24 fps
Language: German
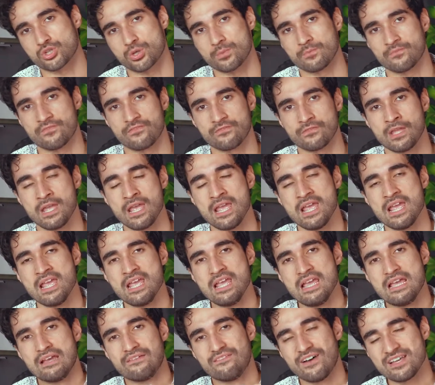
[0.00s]
schimpfen,
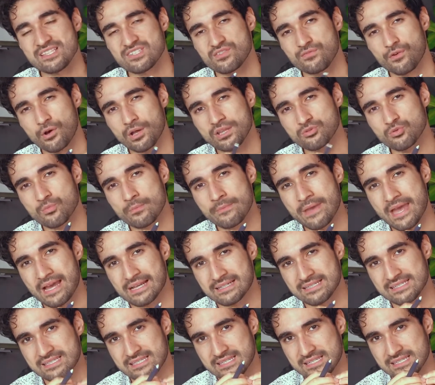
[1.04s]
weißt du, woran du
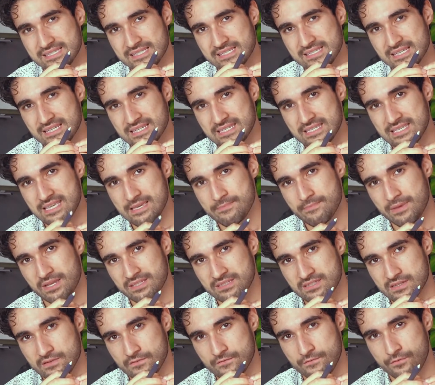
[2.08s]
merkst, dass
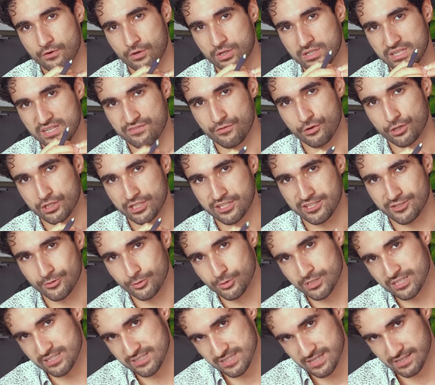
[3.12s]
jemand wirklich, wirklich
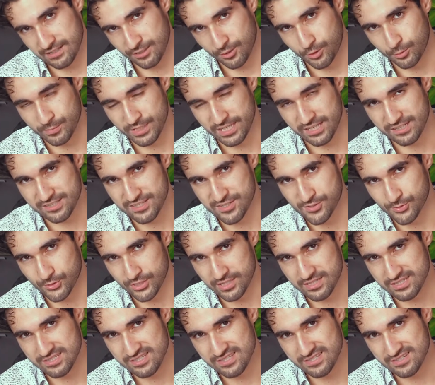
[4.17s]
gut in seiner Kommunikation
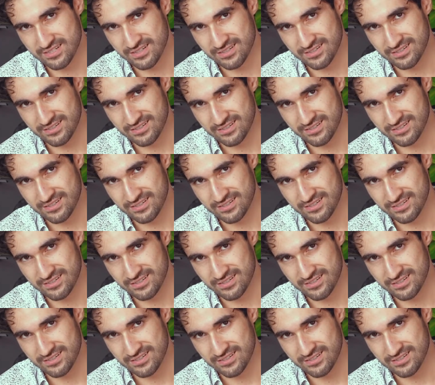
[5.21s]
ist?